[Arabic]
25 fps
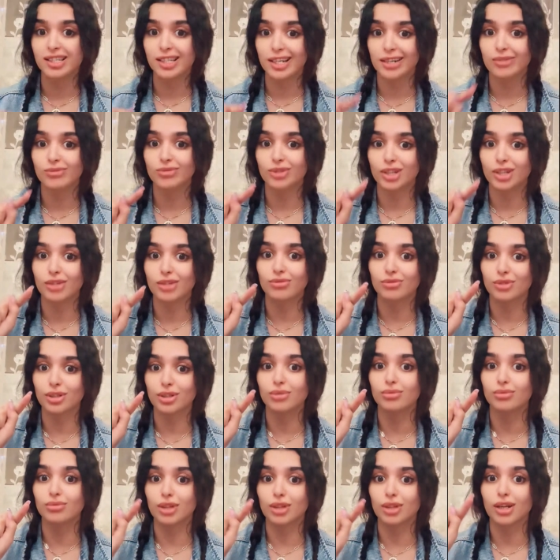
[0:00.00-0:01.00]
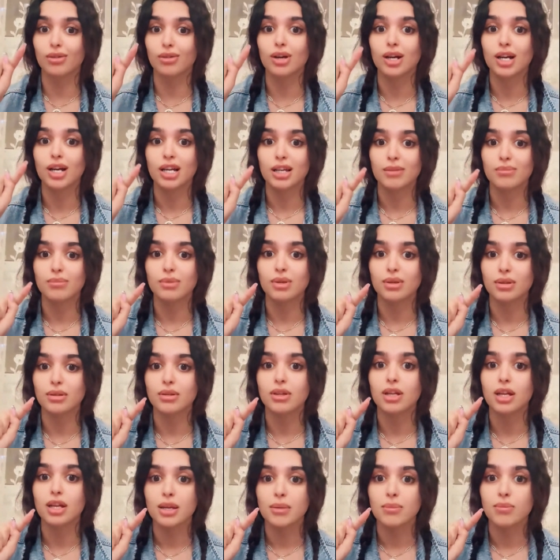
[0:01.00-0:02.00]
جالسين طريو طريو طريو
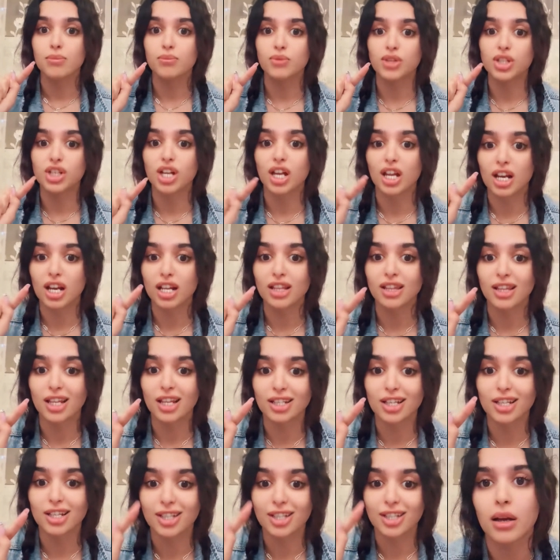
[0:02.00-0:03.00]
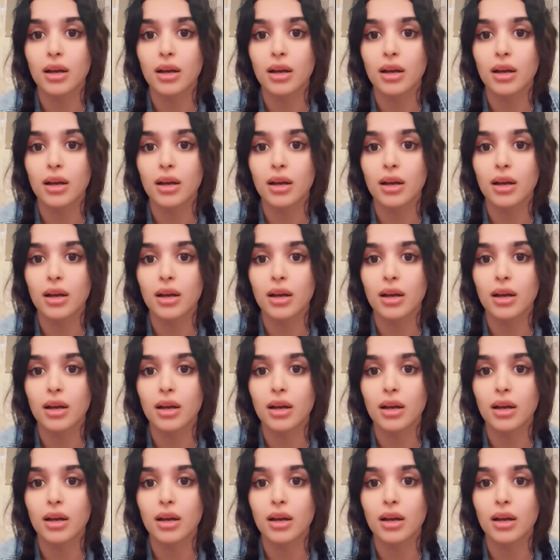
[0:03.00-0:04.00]
طريو تشردنا
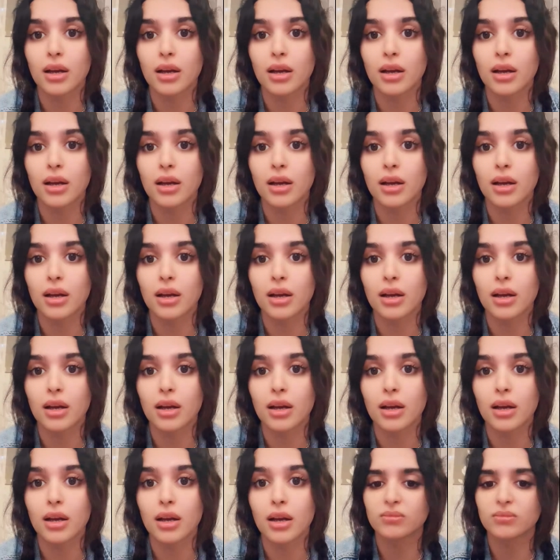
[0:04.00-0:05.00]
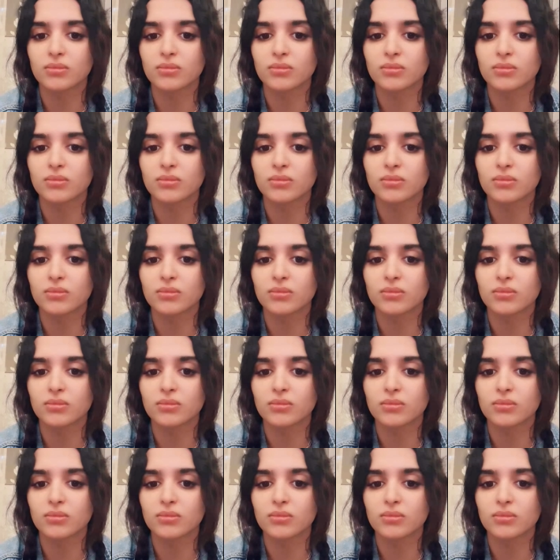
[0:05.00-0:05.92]
تشردنا ترى خلاص